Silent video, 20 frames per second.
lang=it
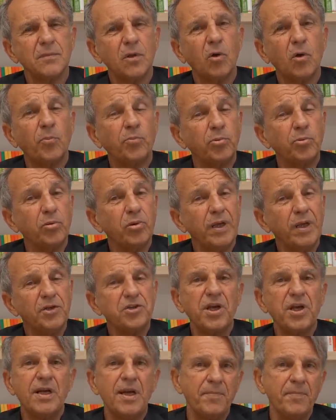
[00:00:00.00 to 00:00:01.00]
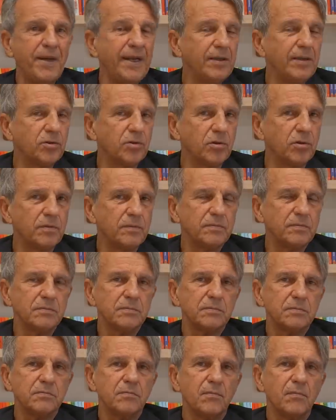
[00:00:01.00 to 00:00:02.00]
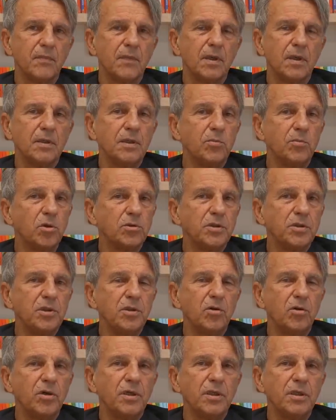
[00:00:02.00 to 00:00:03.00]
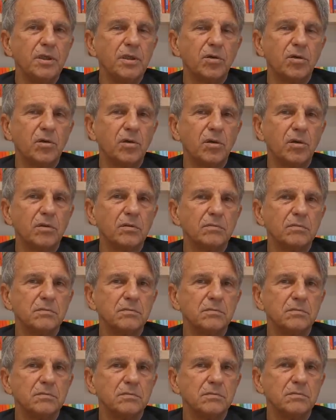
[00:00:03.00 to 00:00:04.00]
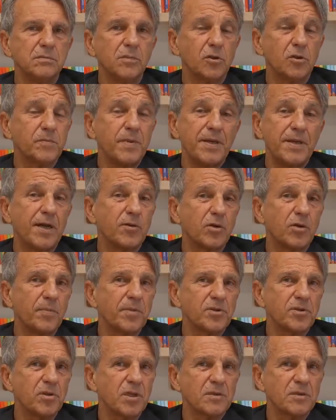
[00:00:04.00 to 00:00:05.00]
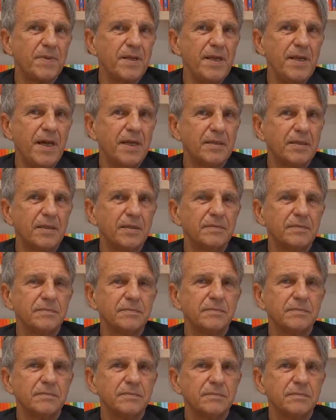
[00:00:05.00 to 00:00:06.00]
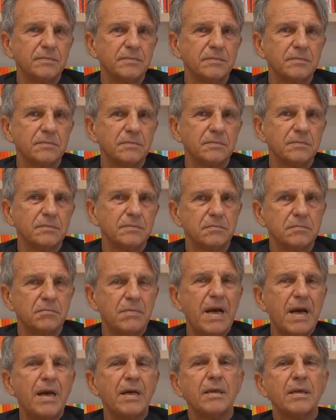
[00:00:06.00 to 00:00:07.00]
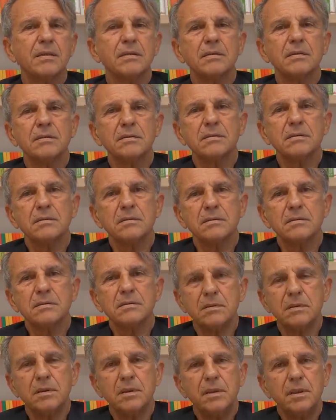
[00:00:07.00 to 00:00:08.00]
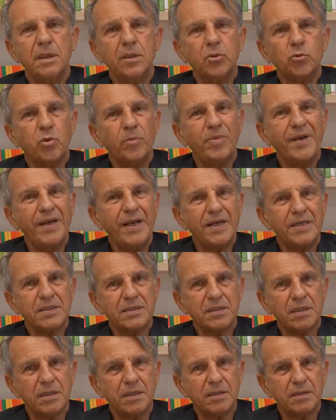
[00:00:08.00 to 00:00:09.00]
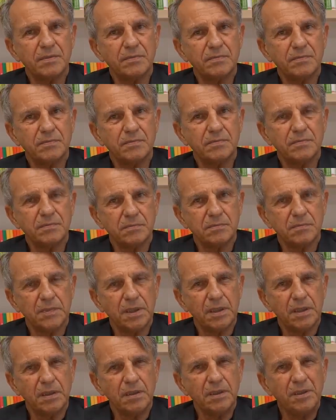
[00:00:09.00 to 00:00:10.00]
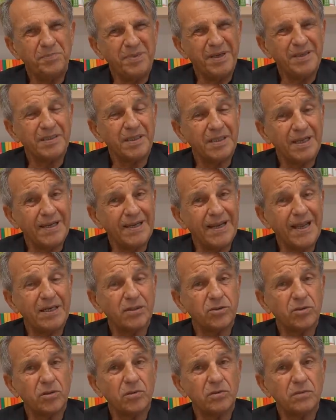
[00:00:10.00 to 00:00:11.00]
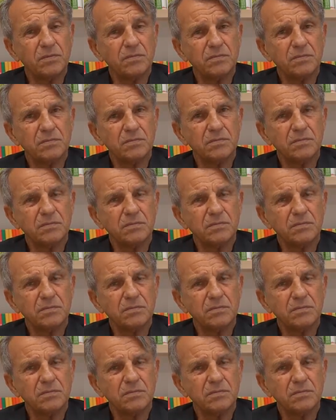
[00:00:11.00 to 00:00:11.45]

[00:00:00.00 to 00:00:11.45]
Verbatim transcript: Oppure c'è il lamento di molti di noi che dicono ho sbagliato la persona sbagliata. Ma il tuo benessere, dipende dall'altro?